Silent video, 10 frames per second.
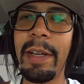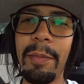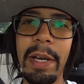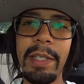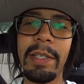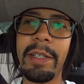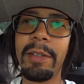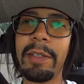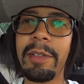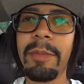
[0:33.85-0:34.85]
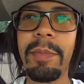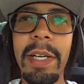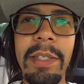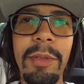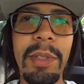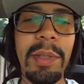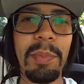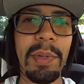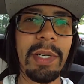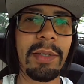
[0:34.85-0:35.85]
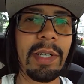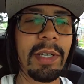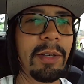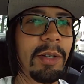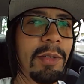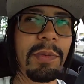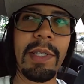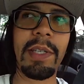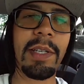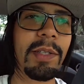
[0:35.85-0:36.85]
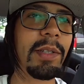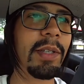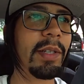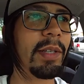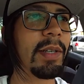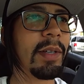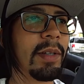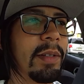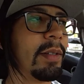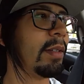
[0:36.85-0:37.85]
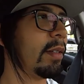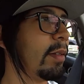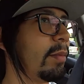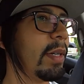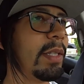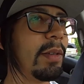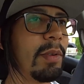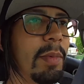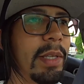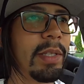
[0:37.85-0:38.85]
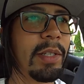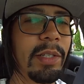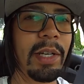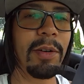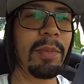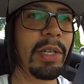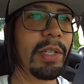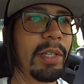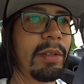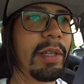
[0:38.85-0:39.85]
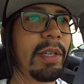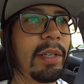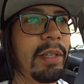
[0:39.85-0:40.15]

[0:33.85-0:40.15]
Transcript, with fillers: É mais, a, mais os hispanos né, que gostam de fazer isso. Mas você vê bastante carro mexido aqui.